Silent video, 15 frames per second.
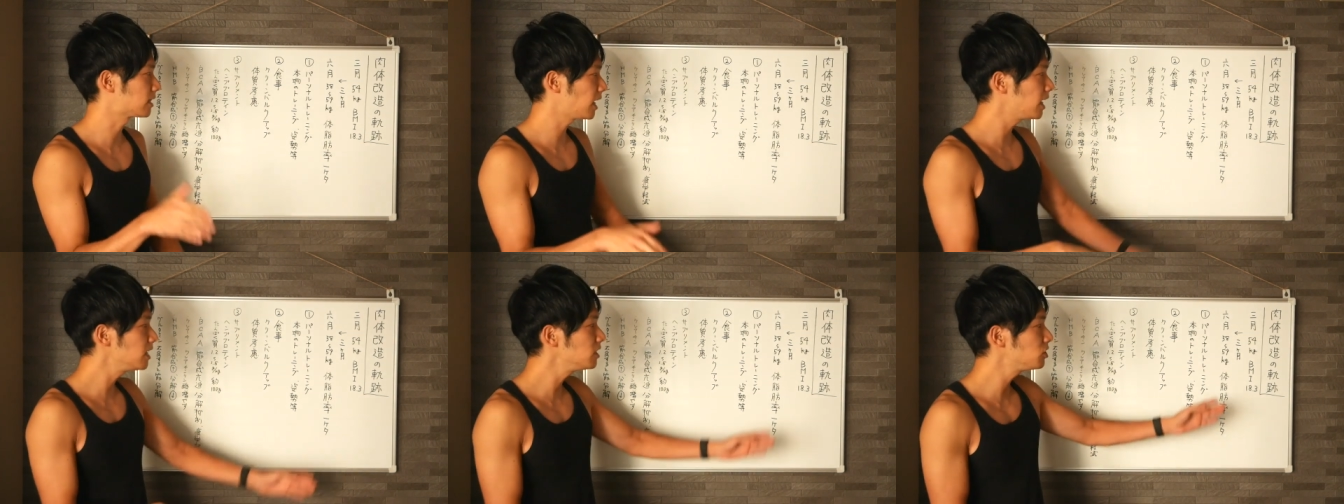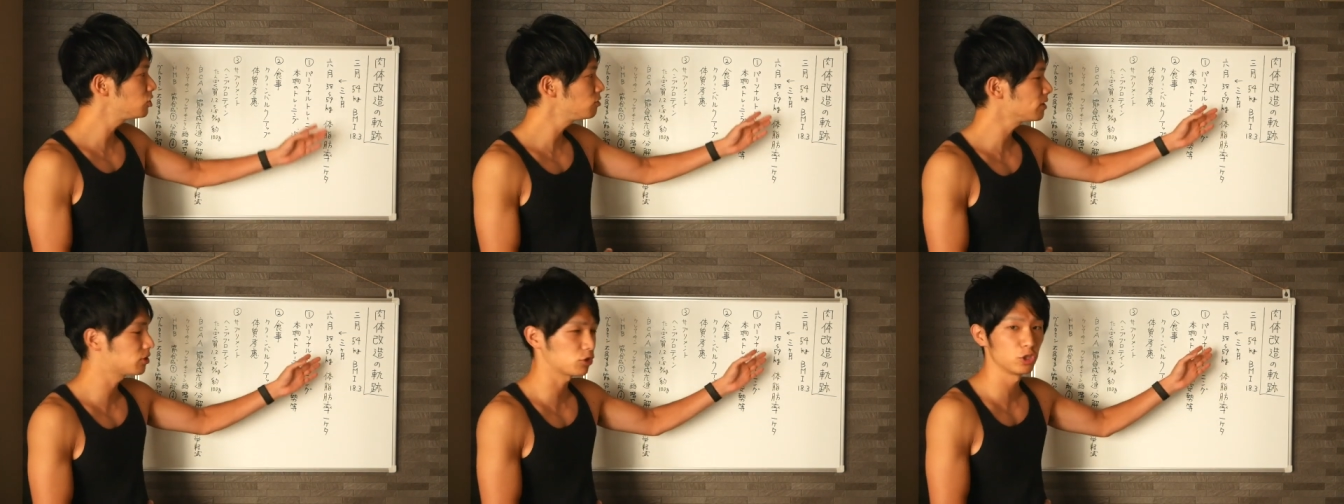体
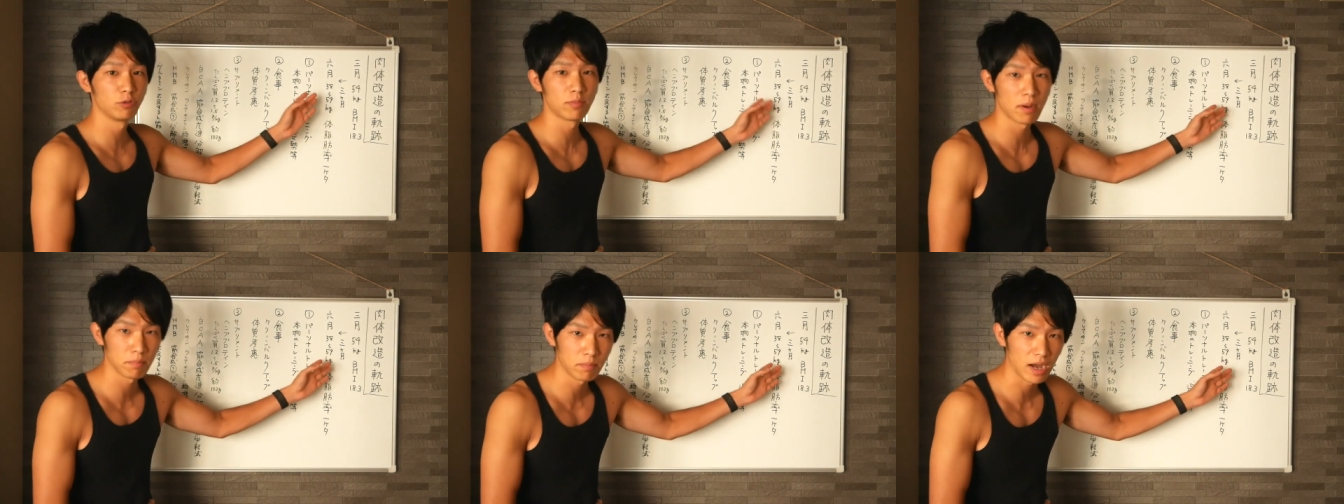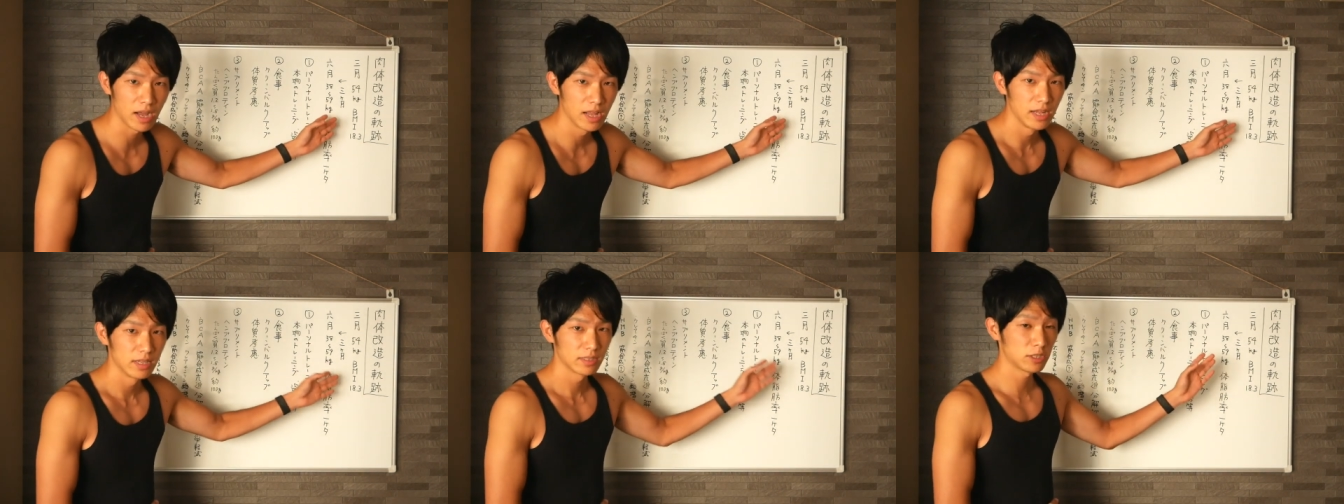重はそのまん
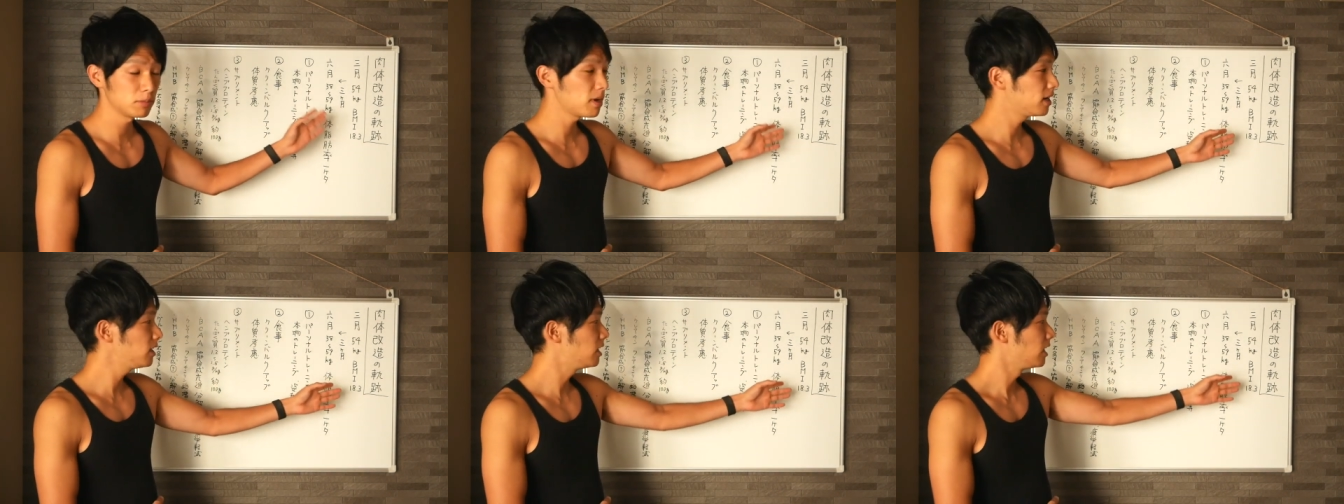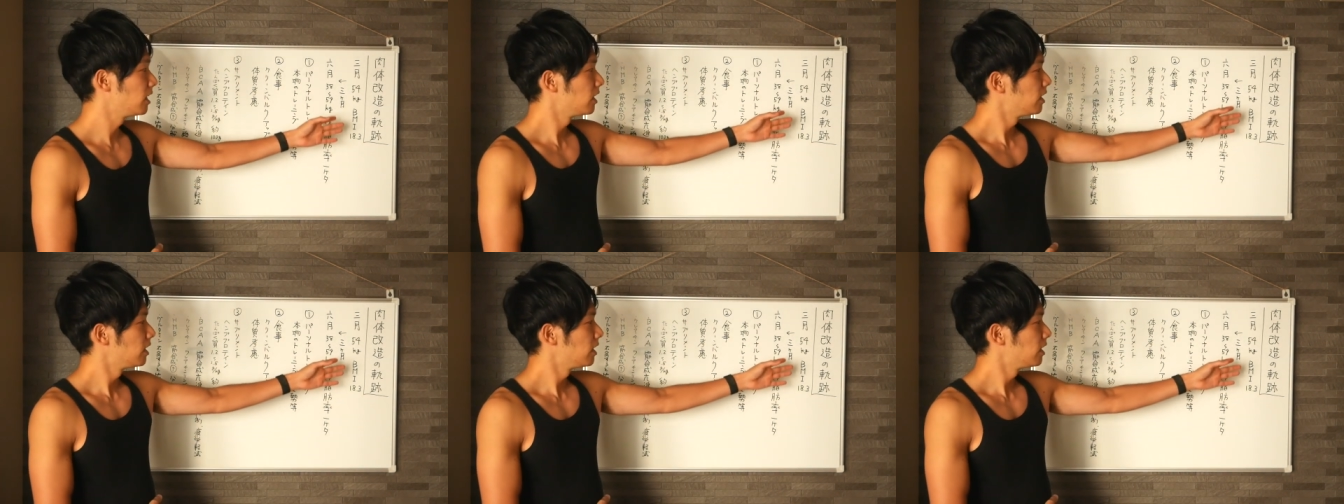ま。つまり、